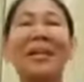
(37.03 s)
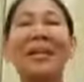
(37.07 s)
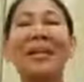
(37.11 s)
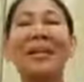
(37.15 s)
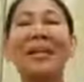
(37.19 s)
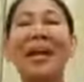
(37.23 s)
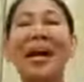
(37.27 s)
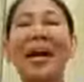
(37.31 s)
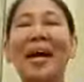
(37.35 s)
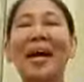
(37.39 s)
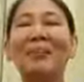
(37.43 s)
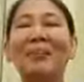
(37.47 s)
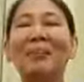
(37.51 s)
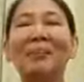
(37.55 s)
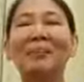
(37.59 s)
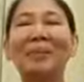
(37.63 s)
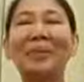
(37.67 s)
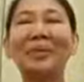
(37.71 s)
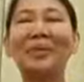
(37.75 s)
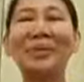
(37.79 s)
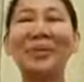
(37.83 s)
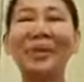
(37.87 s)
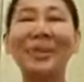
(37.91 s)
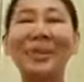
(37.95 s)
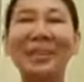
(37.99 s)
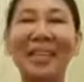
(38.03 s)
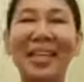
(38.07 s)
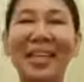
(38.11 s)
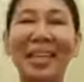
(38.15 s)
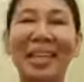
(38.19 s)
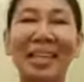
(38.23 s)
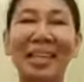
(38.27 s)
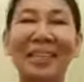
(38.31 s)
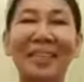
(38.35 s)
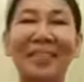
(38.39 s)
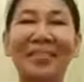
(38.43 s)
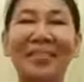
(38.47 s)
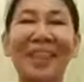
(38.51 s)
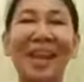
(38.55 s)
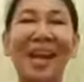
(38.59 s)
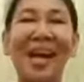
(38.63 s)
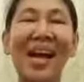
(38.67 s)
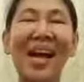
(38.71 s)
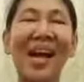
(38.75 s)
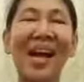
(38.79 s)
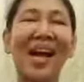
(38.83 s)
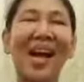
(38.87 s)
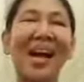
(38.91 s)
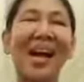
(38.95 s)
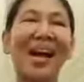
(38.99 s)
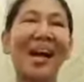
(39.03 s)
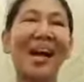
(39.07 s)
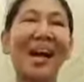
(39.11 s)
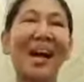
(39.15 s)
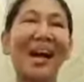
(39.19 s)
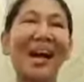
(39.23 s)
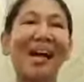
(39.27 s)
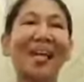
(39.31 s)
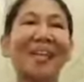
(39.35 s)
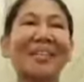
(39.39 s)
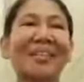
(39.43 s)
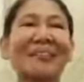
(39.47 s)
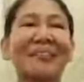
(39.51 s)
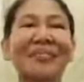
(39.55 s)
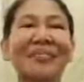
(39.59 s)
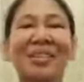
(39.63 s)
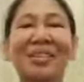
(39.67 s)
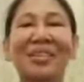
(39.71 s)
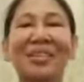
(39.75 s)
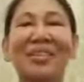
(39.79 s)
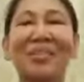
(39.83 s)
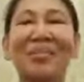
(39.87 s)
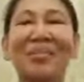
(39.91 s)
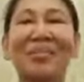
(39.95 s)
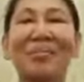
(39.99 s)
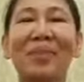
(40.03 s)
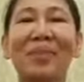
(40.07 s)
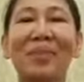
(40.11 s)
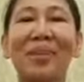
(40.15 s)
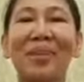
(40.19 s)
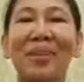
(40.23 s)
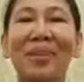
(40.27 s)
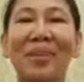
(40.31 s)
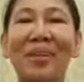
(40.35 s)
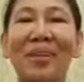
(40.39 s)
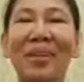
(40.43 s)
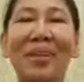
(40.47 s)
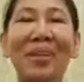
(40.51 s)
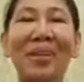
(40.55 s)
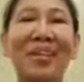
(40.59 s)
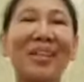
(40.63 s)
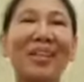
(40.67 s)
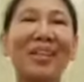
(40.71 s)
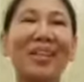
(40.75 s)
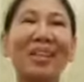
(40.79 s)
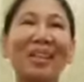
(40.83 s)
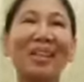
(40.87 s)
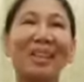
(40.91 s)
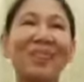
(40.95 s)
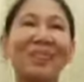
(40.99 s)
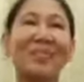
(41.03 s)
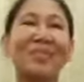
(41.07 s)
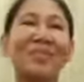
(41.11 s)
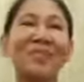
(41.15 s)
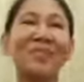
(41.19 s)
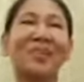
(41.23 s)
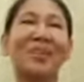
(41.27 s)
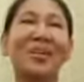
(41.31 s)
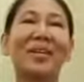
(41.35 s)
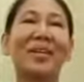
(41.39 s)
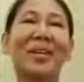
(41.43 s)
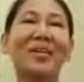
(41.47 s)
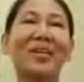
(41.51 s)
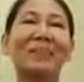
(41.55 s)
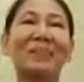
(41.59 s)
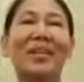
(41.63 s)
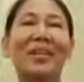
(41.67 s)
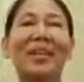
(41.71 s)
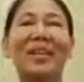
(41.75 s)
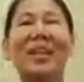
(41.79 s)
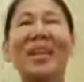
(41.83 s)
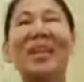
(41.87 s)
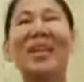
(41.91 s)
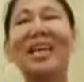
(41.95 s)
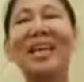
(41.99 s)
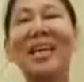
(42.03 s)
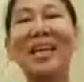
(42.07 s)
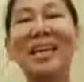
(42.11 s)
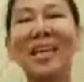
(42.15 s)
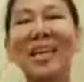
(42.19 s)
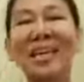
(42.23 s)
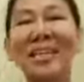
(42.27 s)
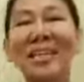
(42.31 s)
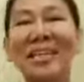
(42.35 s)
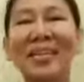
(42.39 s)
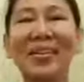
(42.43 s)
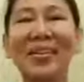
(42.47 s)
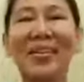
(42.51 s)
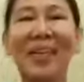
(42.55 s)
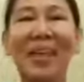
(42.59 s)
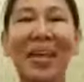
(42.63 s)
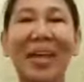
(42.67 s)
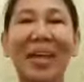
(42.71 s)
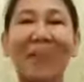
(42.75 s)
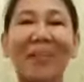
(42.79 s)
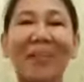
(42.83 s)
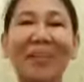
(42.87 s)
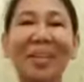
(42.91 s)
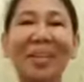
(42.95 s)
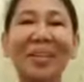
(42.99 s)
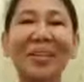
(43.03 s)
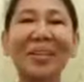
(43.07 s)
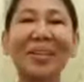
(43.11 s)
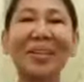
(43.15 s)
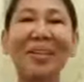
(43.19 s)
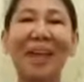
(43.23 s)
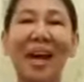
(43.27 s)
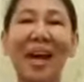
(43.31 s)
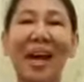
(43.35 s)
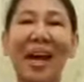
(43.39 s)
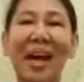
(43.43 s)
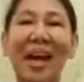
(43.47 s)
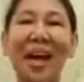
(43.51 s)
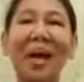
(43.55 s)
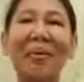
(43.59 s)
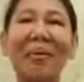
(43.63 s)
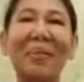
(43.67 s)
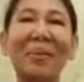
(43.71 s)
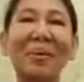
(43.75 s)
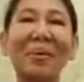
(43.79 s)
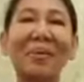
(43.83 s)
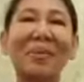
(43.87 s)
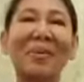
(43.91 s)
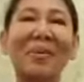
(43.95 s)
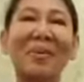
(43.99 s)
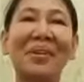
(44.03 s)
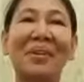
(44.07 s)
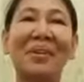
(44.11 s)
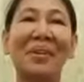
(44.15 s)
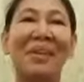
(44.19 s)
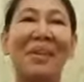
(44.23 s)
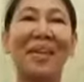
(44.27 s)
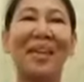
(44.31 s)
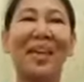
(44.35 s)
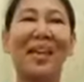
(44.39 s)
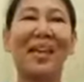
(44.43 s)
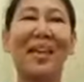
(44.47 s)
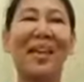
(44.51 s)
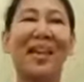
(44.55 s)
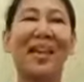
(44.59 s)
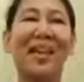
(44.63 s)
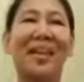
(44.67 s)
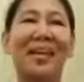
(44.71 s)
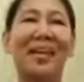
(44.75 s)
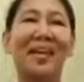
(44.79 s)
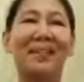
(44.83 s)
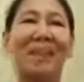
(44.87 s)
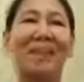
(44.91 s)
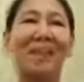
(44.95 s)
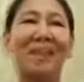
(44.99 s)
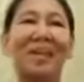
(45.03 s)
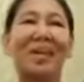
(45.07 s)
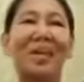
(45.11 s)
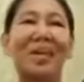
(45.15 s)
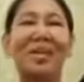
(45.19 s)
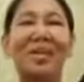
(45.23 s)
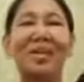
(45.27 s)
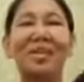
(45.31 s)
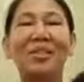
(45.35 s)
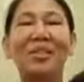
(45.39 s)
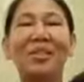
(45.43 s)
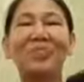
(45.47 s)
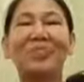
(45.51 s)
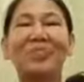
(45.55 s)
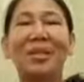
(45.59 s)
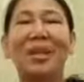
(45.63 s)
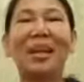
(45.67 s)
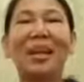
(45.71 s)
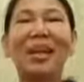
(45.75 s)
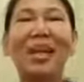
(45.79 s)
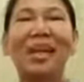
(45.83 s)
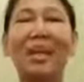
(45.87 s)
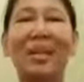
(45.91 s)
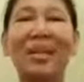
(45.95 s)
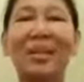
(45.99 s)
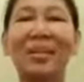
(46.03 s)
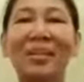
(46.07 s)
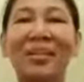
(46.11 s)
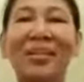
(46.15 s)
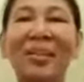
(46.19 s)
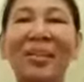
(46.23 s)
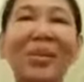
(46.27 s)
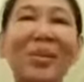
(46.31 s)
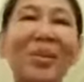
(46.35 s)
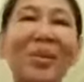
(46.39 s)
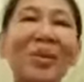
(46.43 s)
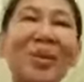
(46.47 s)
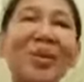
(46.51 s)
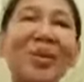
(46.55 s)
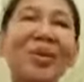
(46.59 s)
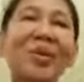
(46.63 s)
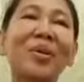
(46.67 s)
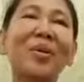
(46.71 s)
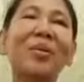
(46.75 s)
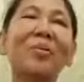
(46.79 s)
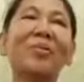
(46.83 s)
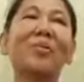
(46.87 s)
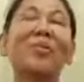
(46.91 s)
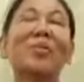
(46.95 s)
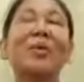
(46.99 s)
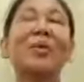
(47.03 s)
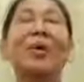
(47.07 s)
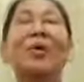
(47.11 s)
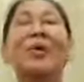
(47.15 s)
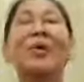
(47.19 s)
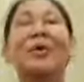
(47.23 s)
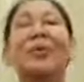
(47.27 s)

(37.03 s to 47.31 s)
magandang hapon sa inyong lahat. First of all, gusto ko lang batiin si Kuya Bino ng happy birthday. Sobrang laking tulong